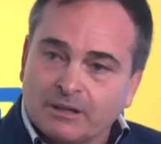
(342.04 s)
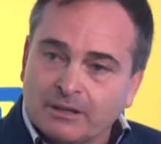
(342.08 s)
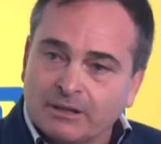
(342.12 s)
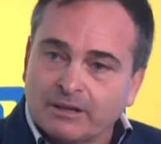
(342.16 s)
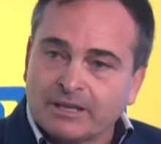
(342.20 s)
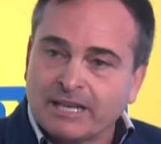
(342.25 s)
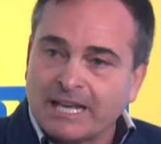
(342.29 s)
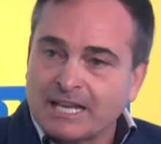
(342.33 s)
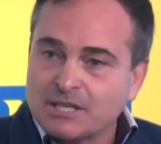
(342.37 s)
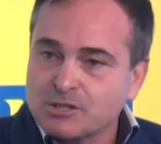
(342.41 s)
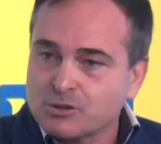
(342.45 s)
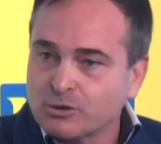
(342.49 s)

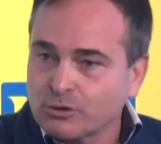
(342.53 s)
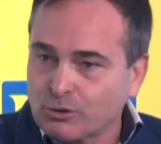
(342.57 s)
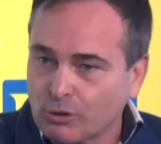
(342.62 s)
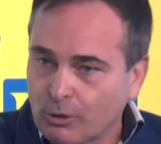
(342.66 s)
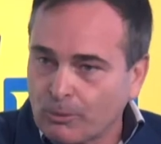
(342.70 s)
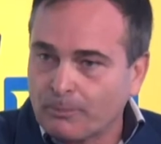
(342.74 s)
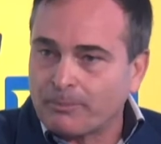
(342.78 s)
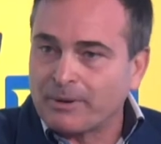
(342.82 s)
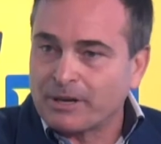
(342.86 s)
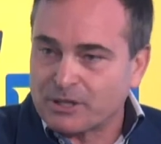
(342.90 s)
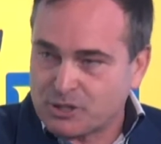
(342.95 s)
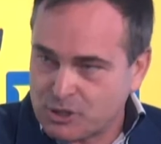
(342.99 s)
riescono
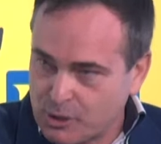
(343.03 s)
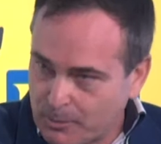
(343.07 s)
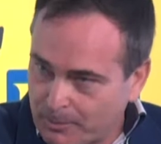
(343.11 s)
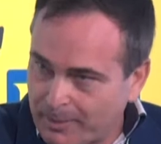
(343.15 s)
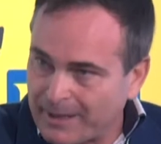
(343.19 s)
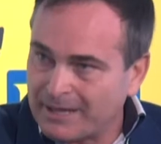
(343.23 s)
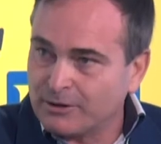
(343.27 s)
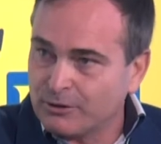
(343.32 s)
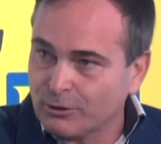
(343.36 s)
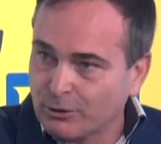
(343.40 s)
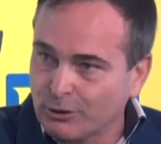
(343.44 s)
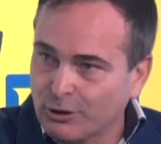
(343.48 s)

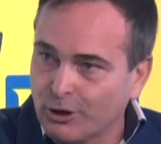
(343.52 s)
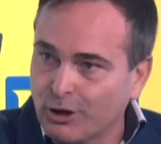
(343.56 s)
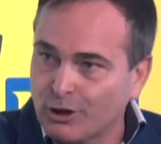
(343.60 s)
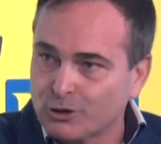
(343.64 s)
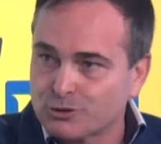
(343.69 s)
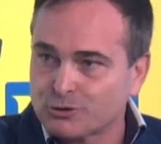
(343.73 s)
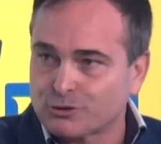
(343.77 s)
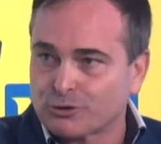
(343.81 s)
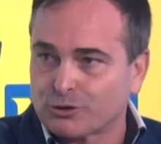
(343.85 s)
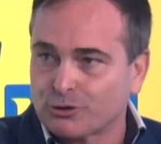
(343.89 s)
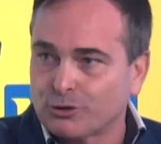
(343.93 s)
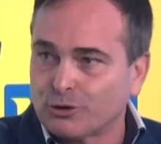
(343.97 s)
percependo il
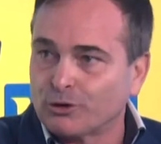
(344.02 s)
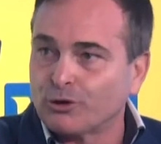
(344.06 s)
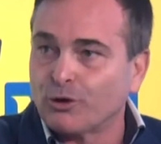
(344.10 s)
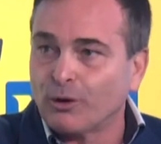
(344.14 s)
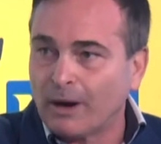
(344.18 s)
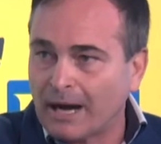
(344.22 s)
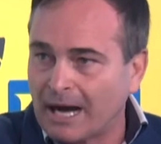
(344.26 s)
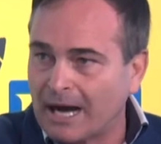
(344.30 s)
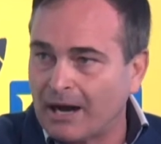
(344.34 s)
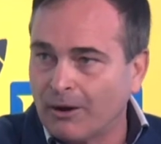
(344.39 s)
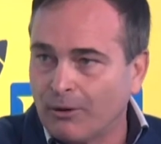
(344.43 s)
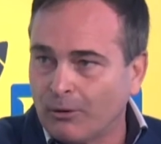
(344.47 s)
nostro
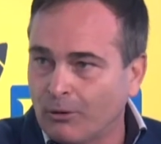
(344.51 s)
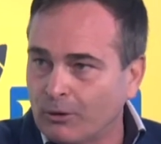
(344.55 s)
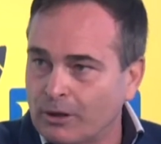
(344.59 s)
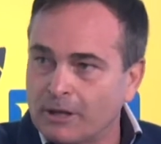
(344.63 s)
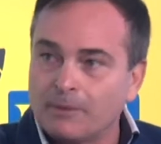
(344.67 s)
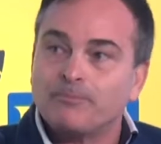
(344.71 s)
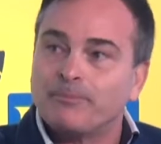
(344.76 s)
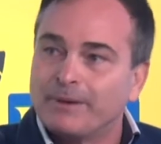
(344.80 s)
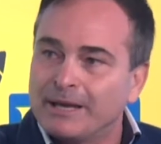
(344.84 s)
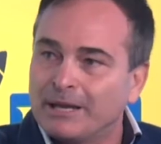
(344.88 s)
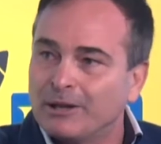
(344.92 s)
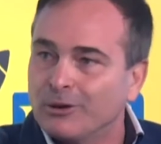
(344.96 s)
know-how
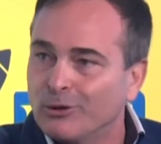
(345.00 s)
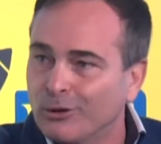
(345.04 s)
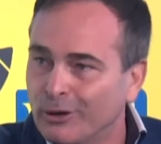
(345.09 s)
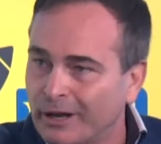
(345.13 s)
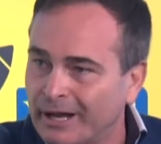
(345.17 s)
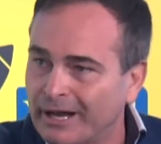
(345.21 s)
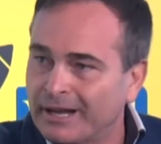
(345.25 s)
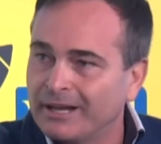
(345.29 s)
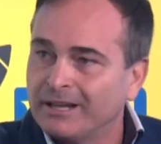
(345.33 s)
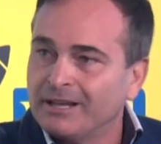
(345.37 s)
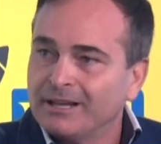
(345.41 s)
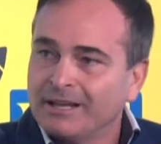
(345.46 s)
in
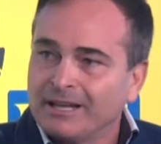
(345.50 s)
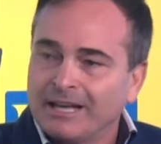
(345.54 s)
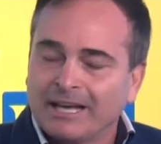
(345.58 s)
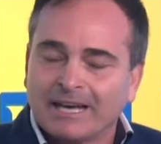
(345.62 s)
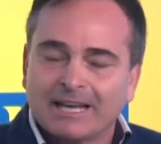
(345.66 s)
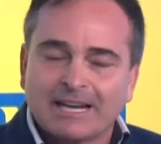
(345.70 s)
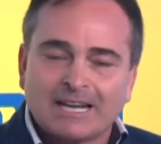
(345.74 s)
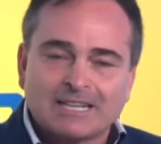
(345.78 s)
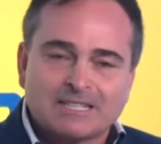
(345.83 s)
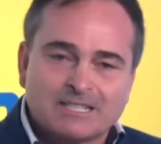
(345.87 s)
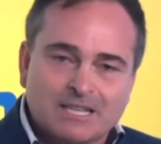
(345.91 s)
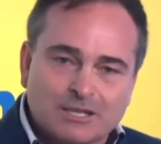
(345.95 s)
pillole e
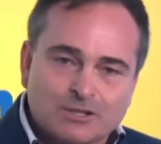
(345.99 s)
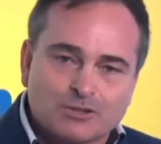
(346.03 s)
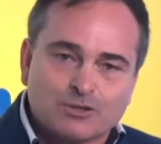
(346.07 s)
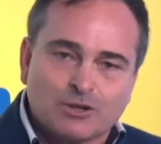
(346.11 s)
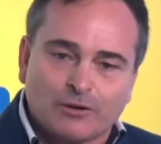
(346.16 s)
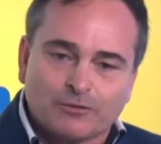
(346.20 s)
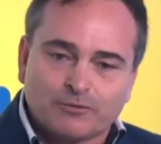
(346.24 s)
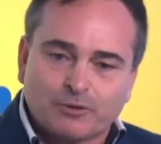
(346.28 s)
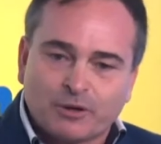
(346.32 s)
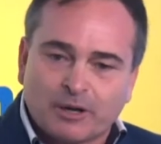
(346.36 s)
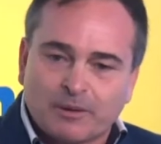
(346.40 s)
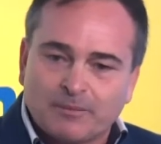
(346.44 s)
grazie al
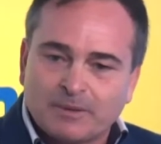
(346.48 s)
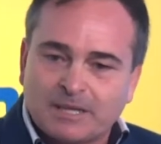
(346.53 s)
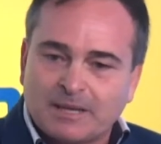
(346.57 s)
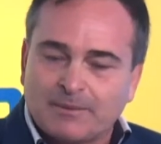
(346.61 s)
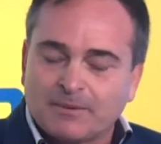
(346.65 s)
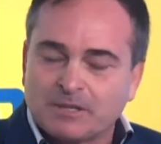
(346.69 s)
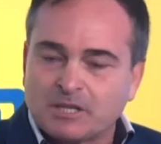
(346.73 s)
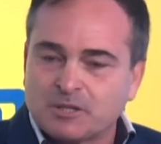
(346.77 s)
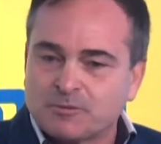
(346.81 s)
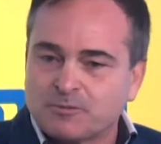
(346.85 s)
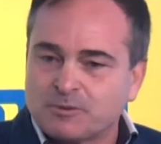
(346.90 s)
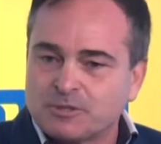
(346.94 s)
software che
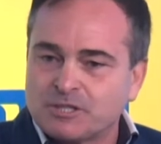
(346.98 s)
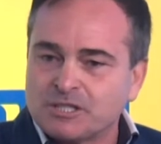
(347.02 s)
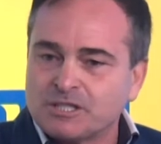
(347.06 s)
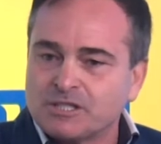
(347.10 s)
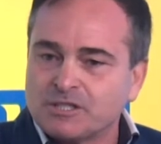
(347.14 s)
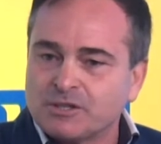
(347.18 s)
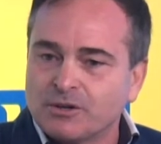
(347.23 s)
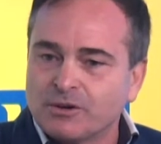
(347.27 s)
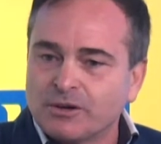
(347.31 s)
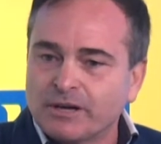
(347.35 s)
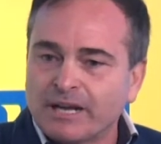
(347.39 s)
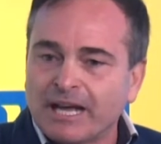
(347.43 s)
mettiamo a
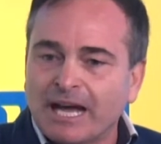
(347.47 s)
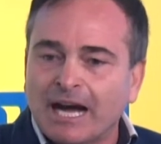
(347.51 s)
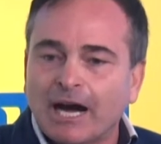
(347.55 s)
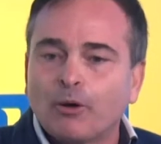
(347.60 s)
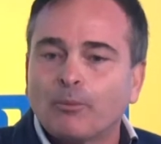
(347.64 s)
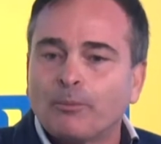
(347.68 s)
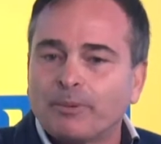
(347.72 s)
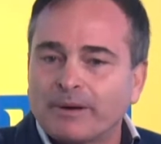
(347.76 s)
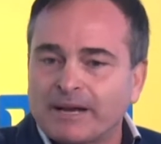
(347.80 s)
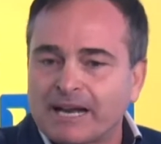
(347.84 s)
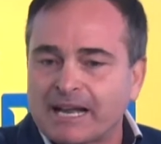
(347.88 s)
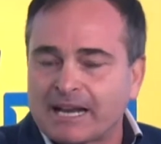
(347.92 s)
disposizione a
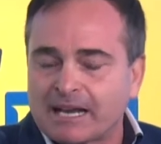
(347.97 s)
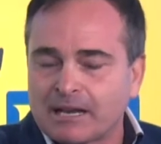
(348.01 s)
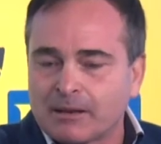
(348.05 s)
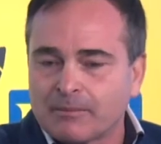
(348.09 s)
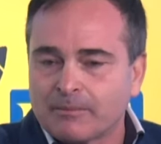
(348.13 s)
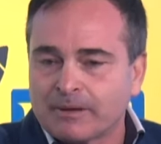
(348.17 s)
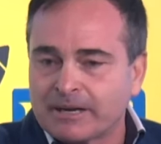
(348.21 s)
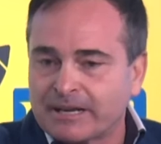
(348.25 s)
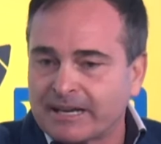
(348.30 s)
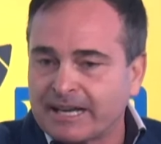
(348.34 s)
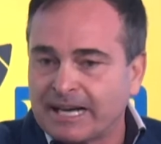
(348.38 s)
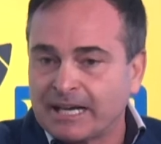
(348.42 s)
operare nel
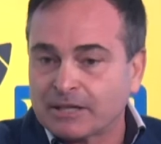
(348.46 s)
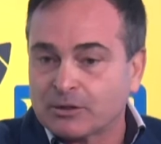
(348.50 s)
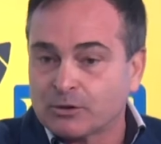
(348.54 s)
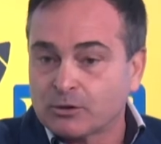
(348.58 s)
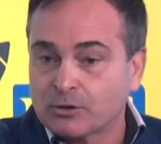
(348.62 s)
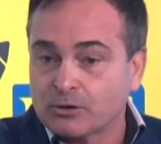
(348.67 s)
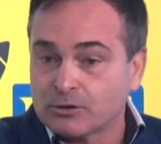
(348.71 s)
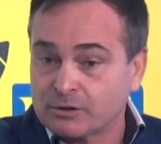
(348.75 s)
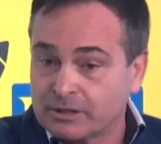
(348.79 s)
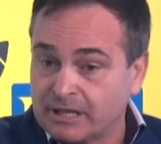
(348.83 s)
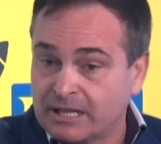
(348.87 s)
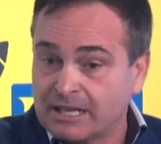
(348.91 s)

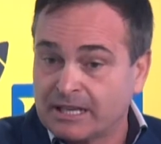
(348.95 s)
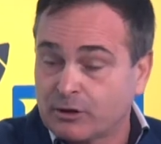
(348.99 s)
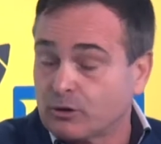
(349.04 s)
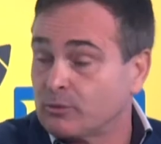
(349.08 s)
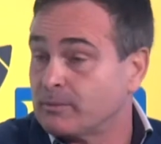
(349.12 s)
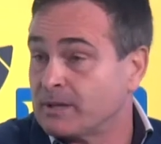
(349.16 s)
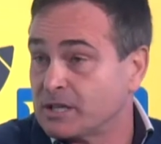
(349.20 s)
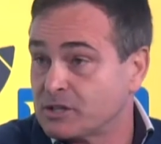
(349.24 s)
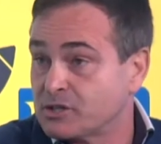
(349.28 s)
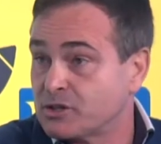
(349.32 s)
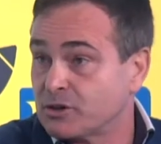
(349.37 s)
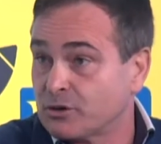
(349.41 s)
mercato
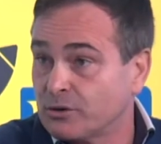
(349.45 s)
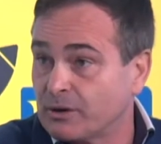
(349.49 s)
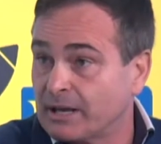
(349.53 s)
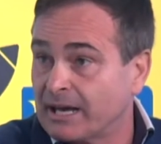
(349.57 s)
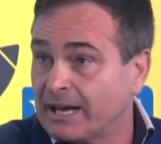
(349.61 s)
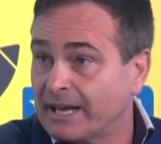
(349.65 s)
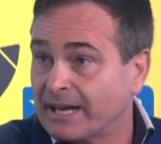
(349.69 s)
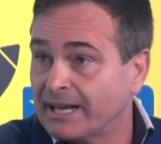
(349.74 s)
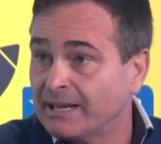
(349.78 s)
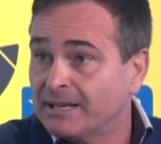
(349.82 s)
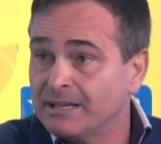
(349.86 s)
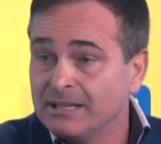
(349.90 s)
dell'economia
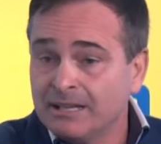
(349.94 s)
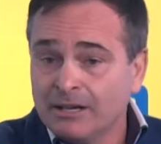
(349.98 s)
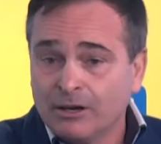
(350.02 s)
circolare